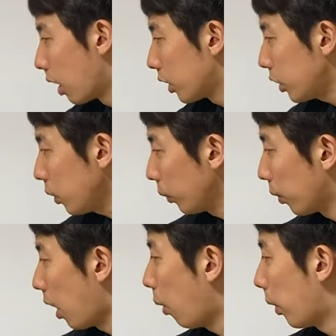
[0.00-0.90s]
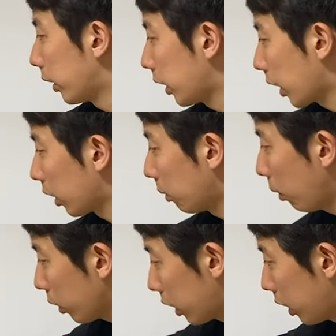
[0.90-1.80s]
白と青は出たけど
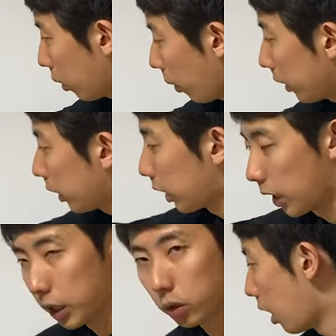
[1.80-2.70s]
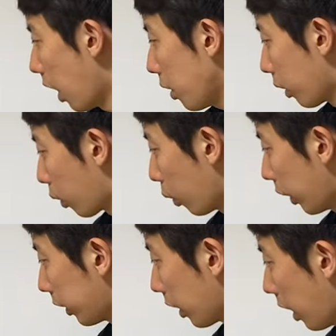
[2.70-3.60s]
も黄色は出てないとあるいはここ
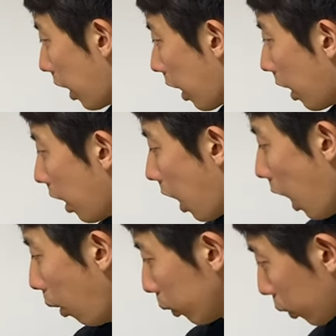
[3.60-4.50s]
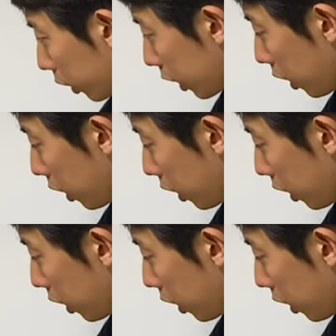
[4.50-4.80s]
だったら青と黄